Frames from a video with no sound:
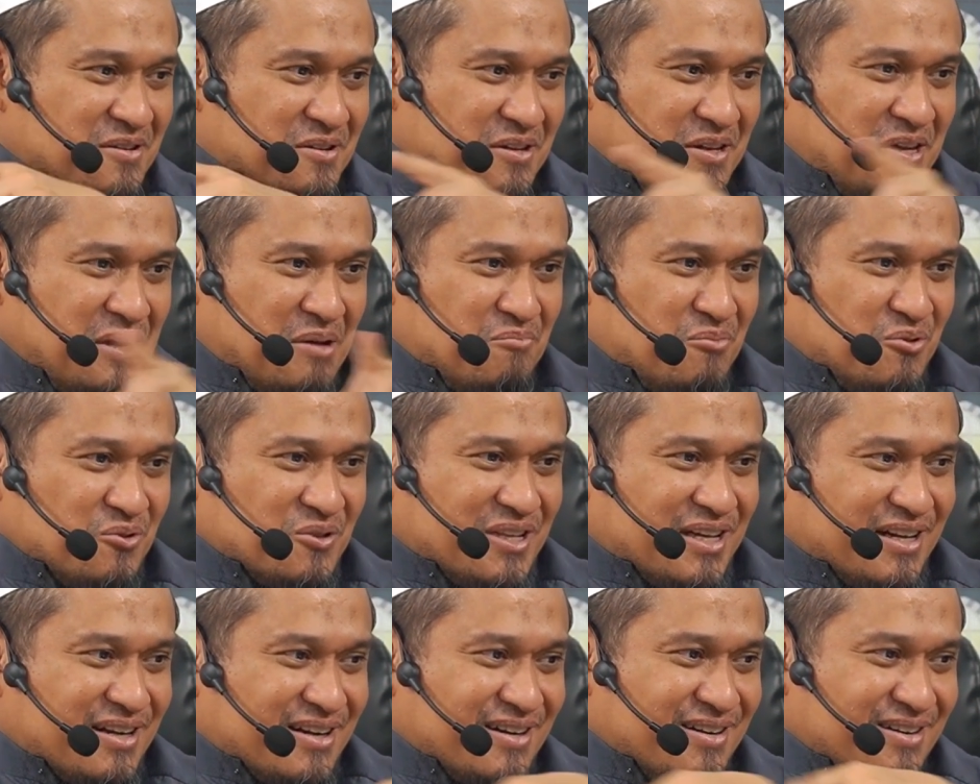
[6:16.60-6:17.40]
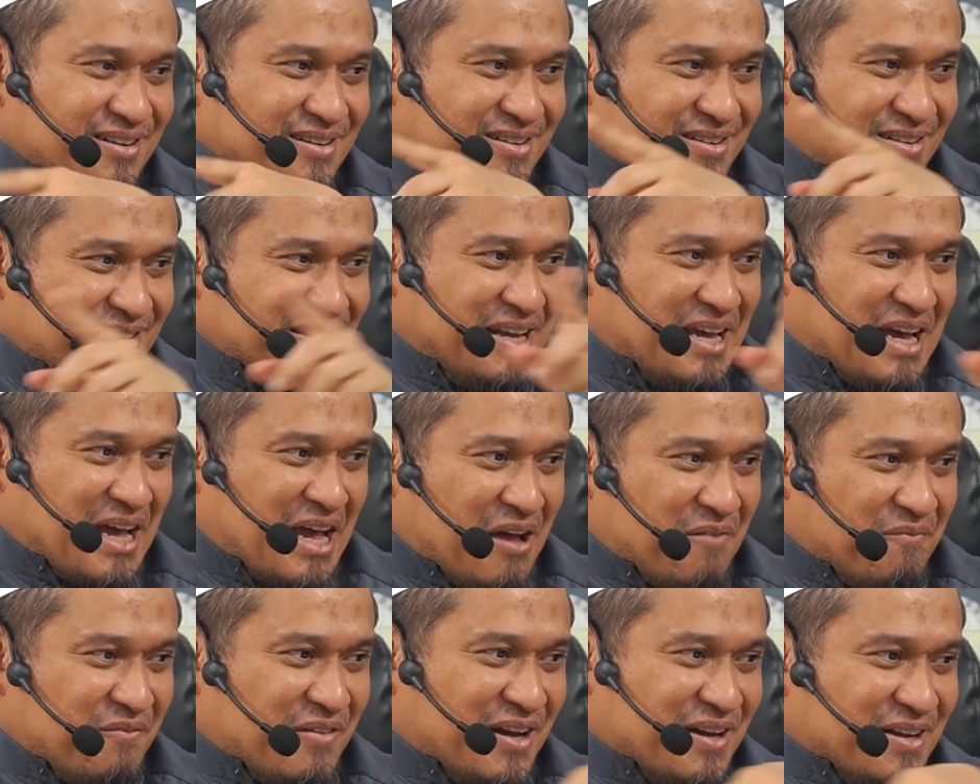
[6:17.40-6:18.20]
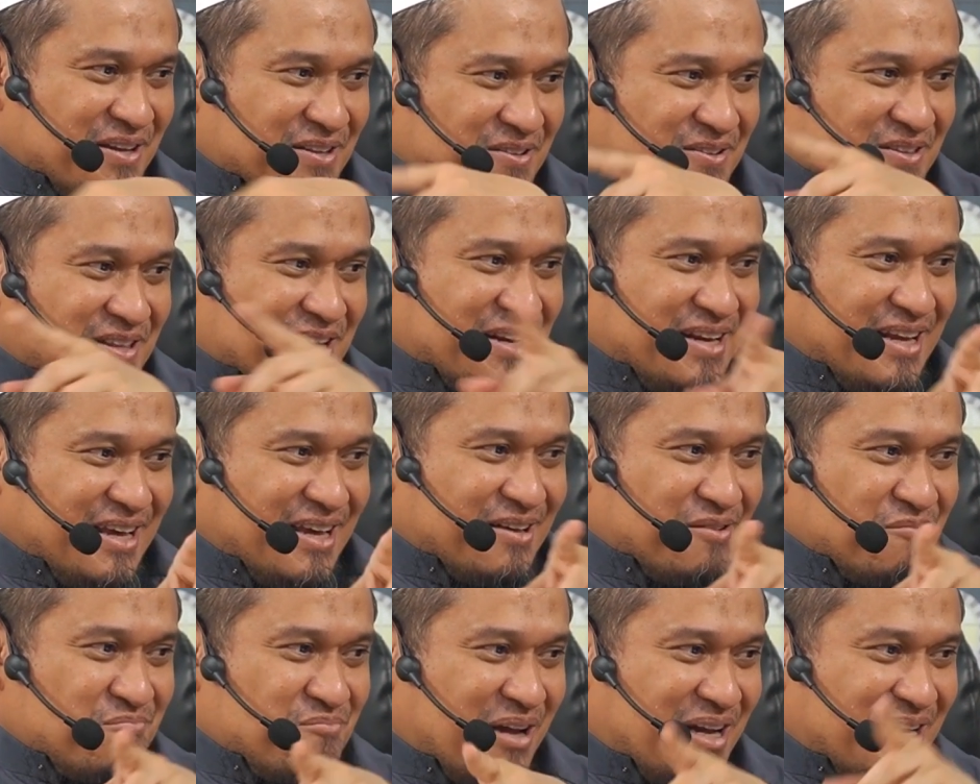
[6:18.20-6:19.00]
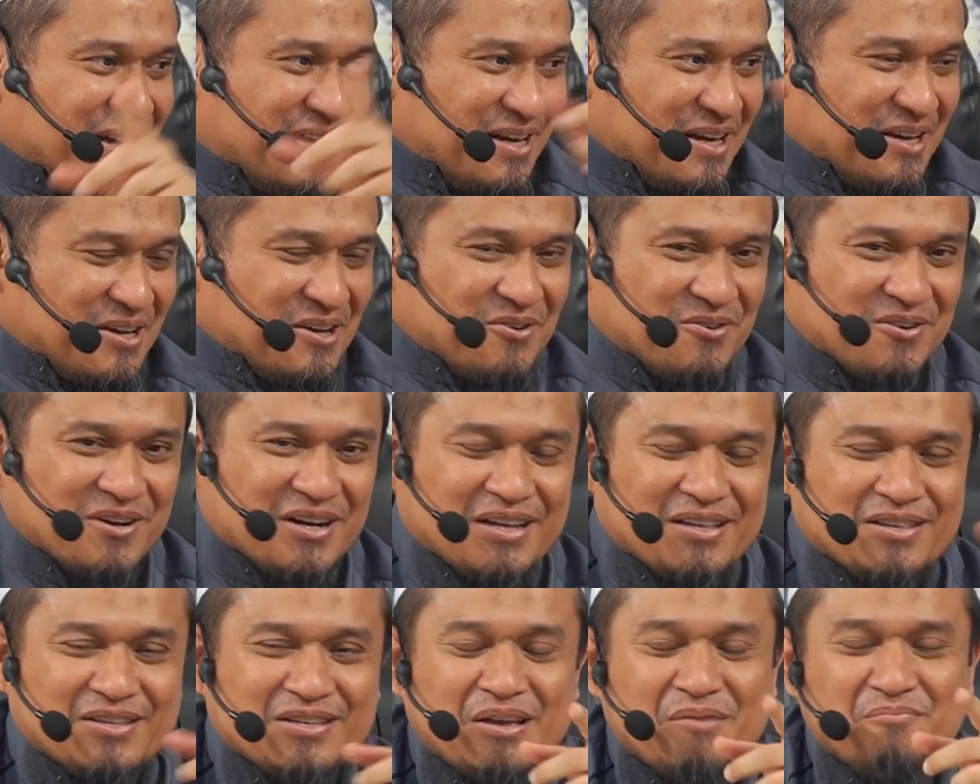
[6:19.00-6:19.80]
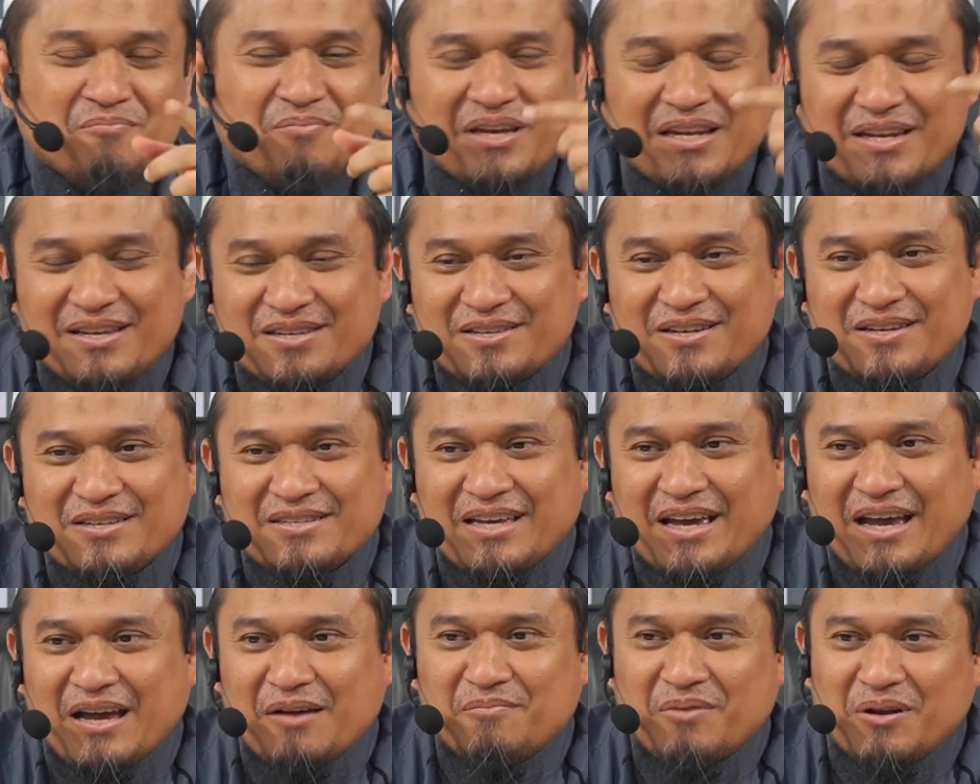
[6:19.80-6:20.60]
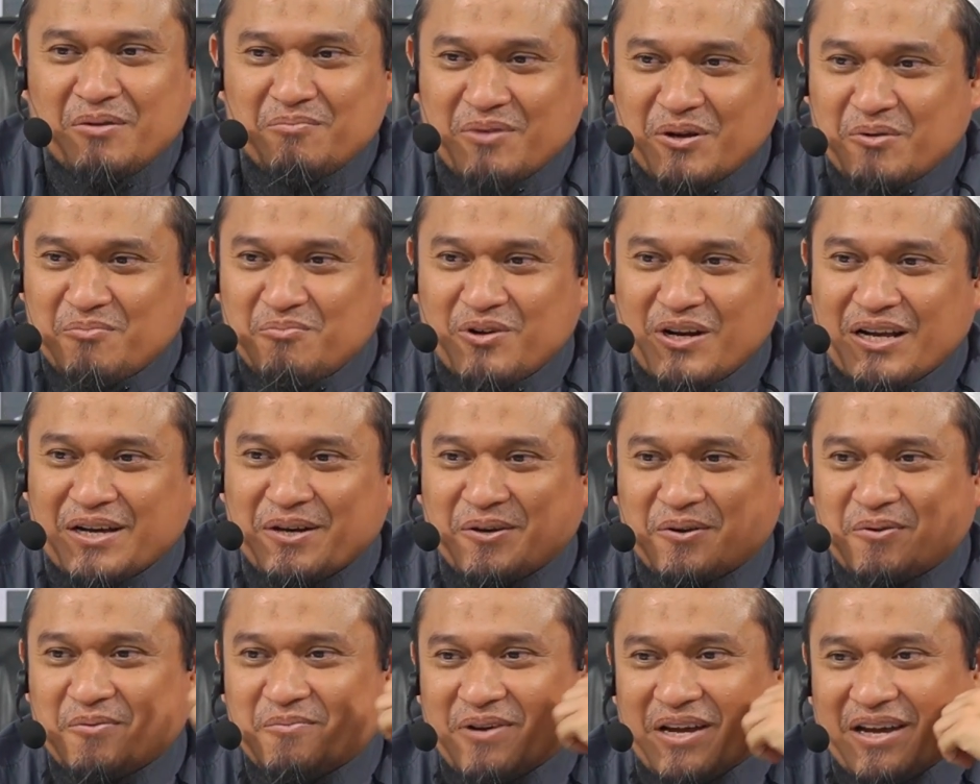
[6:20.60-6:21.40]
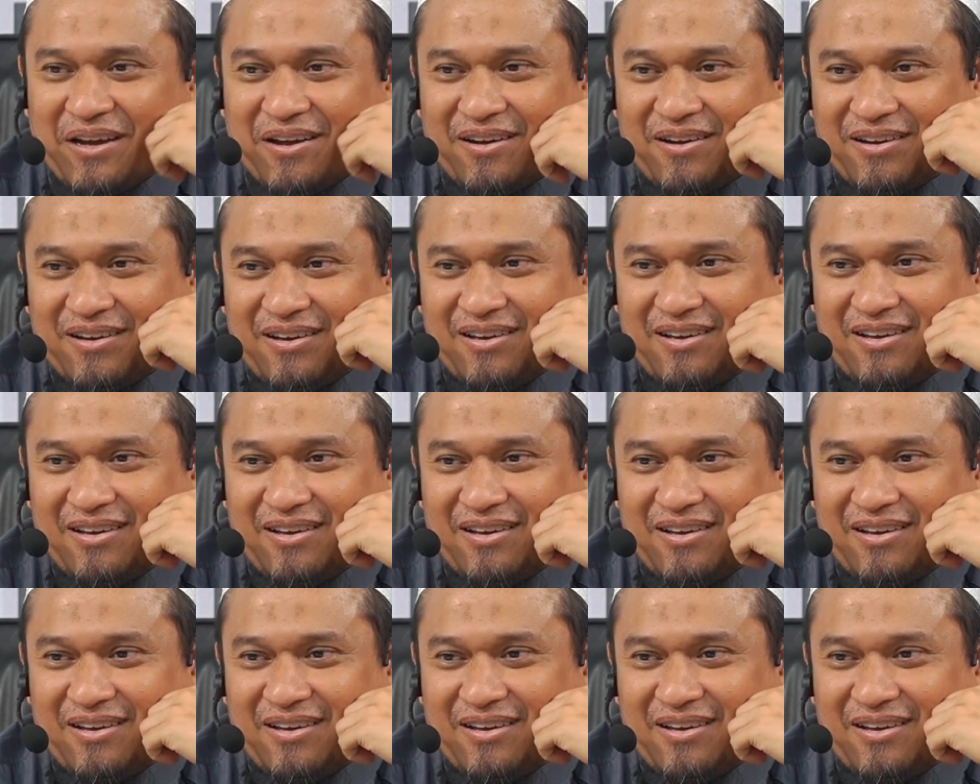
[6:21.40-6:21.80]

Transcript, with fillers: dia muter, dia hafal itu tadi, balik lagi ke orang itu. Sampai dia selesai hafal baru pulang ke rumah ya.